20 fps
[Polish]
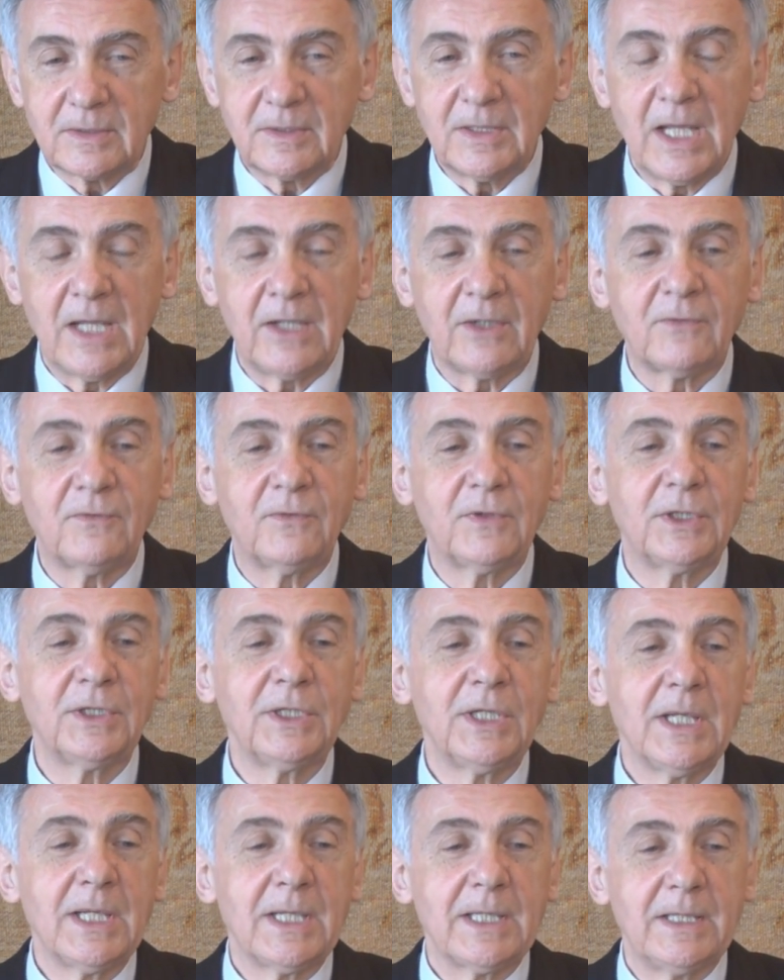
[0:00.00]

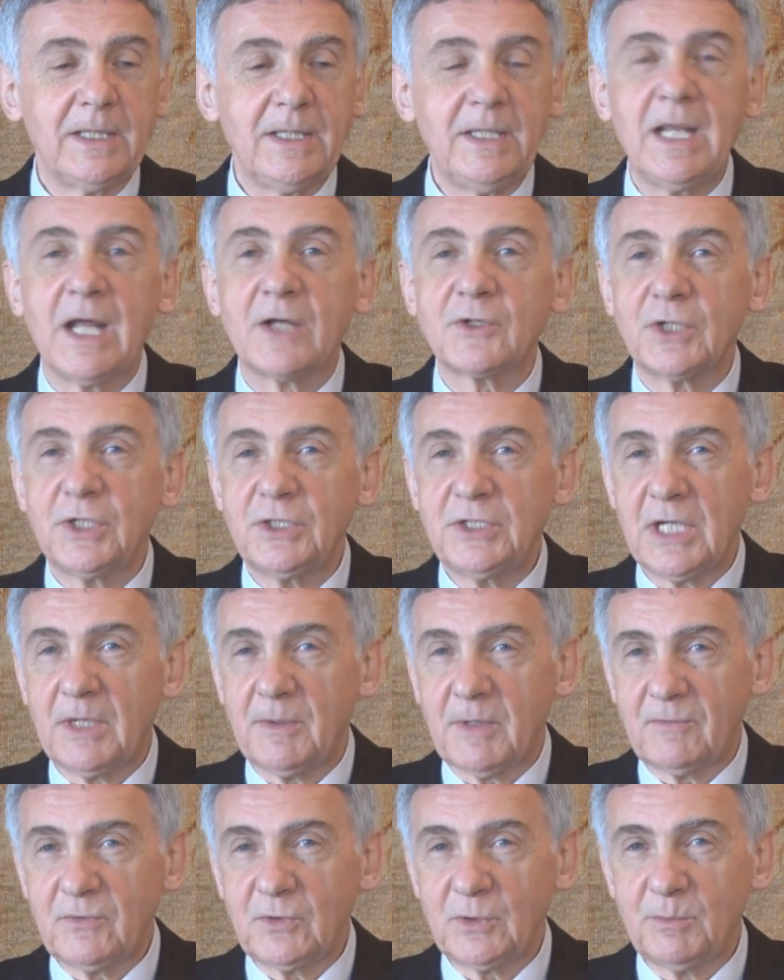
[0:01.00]
nerwy, inaczej
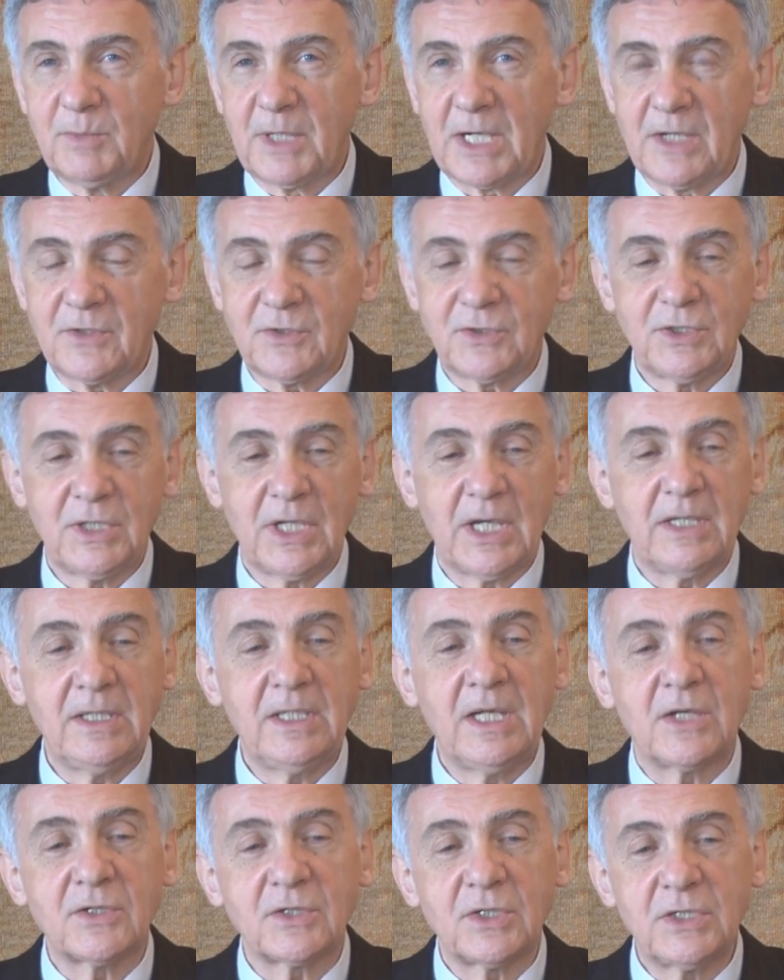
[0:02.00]
działa wyobraźnia,
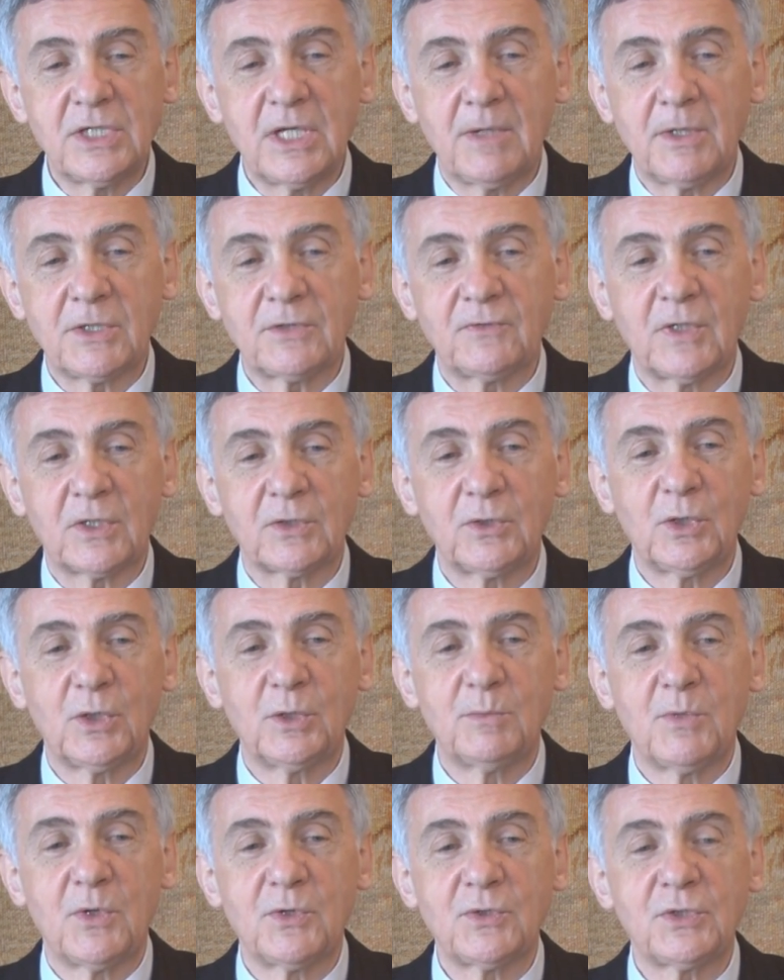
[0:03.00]
inaczej działa
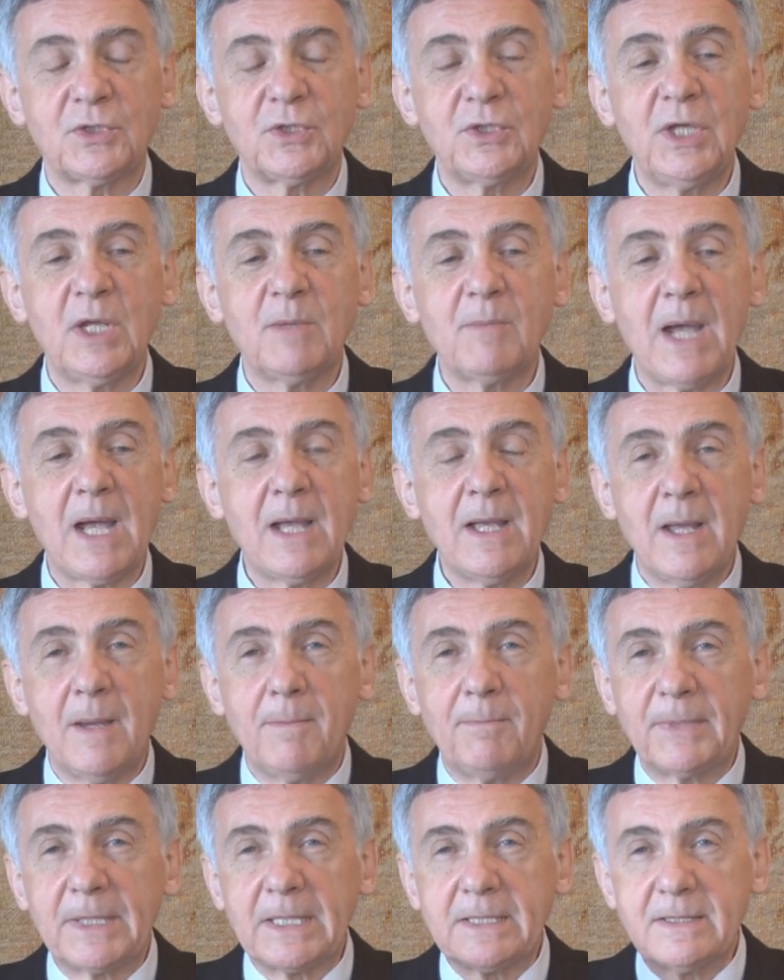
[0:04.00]
świadomość, nie ma
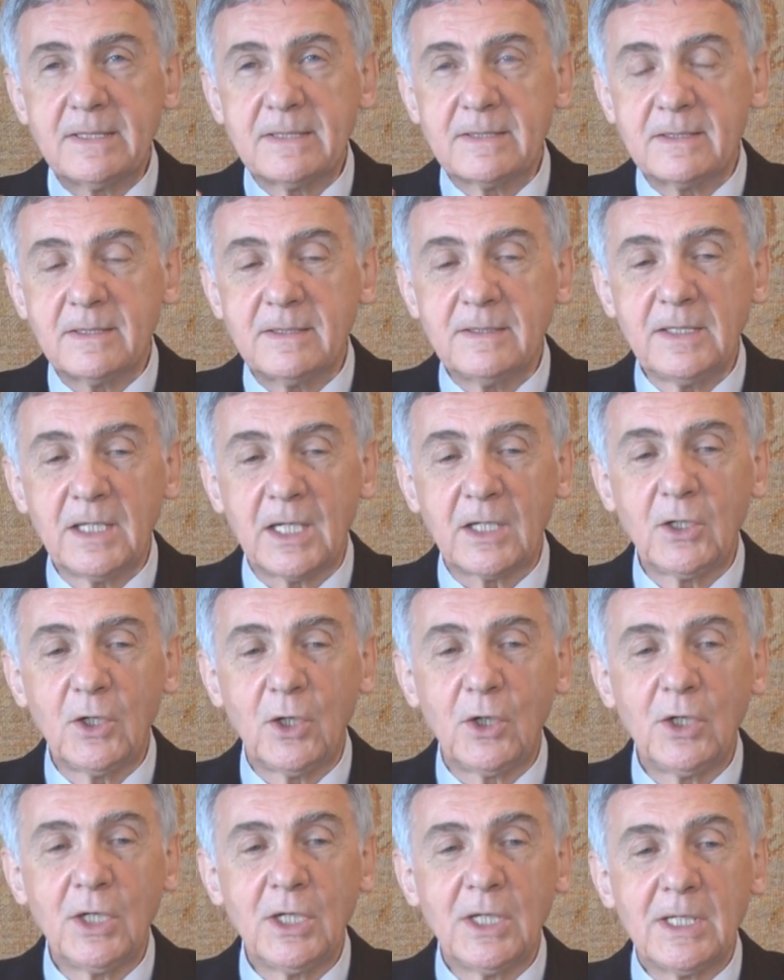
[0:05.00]

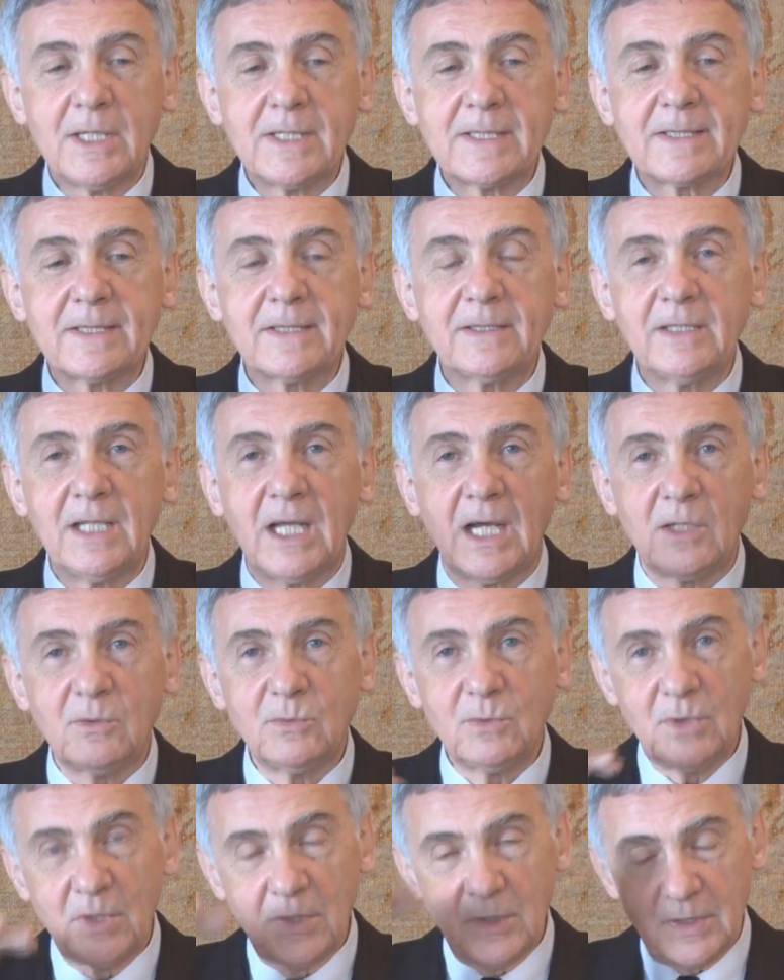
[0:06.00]
precyzyjnego
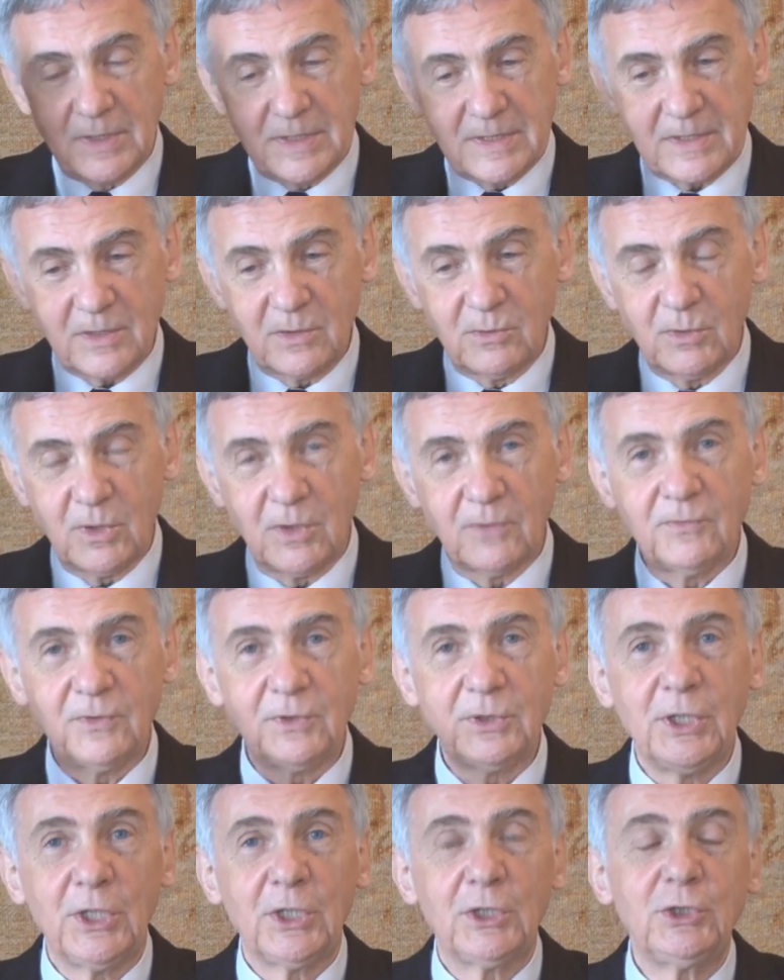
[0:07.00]
sygnału z
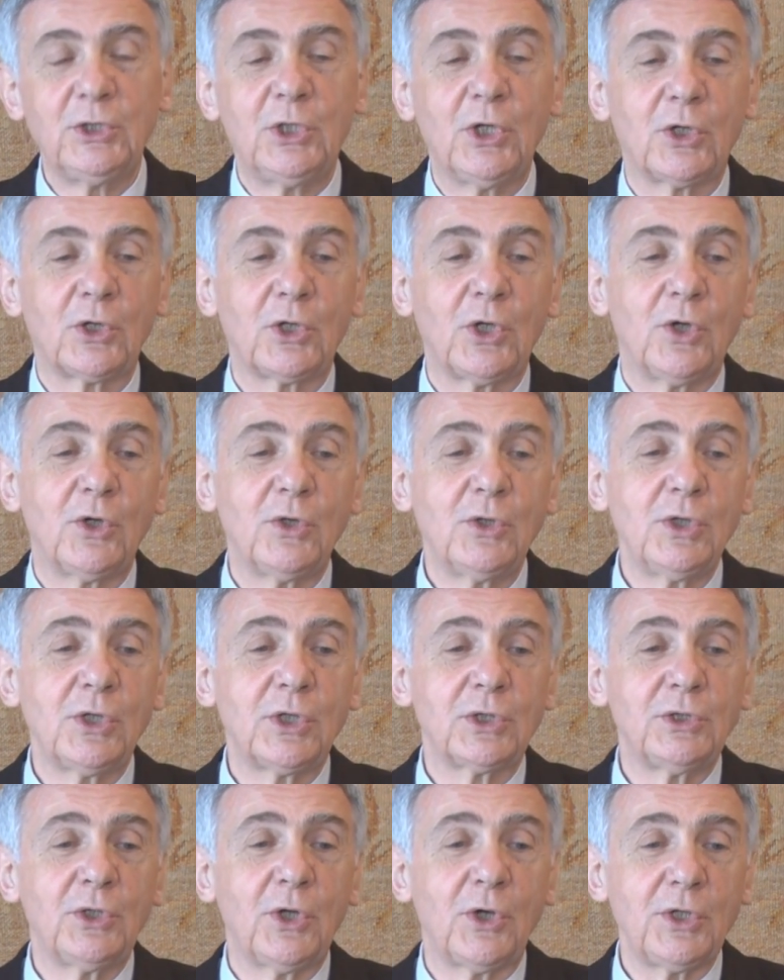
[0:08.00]
głowy do
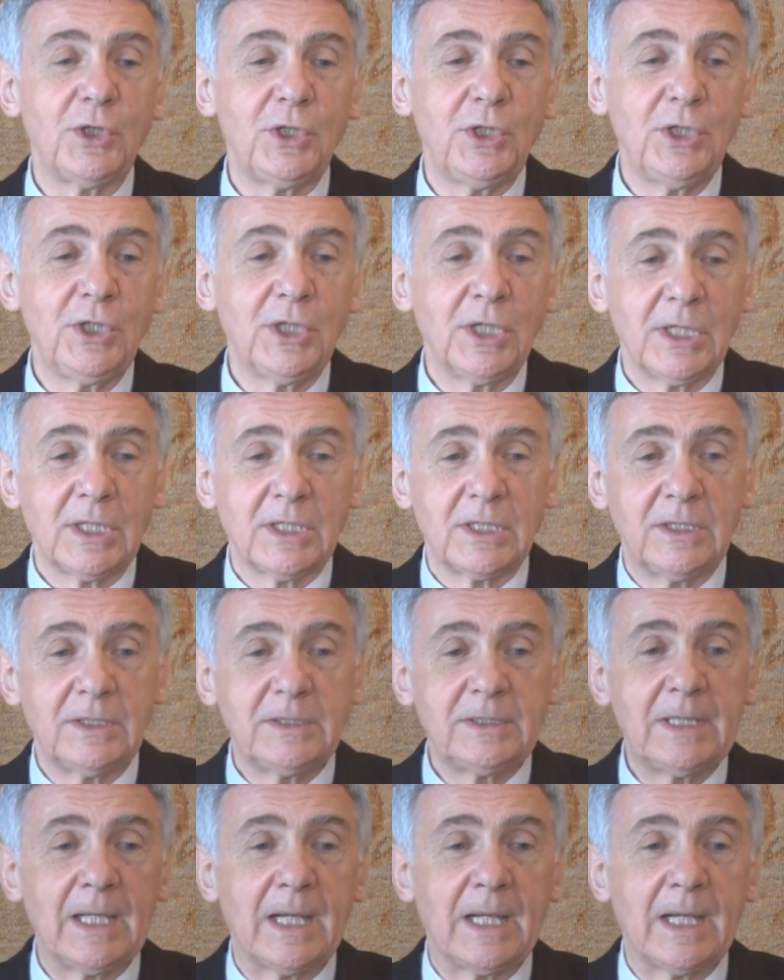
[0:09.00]
rąk, no i y,